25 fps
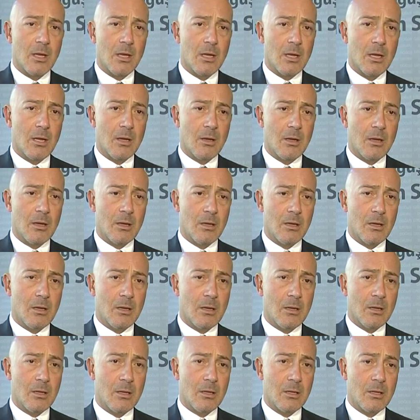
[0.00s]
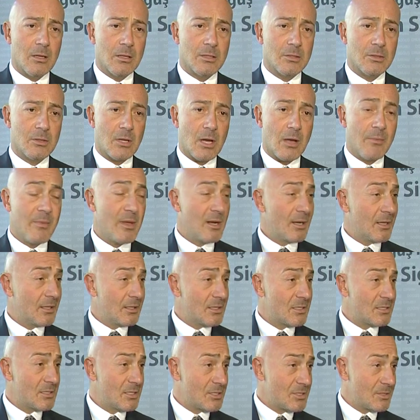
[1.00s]
E,
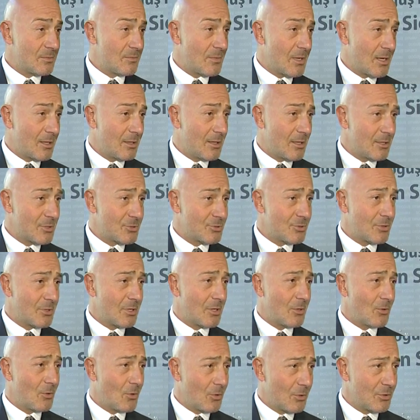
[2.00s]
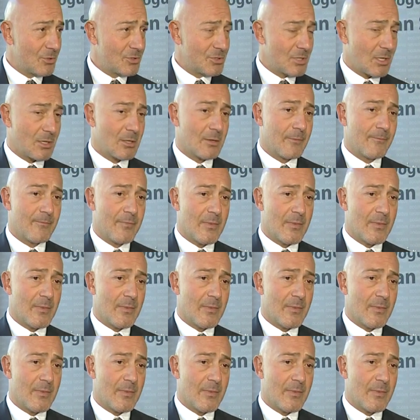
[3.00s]
Amerika'da seçimlerden sonra ne olacak?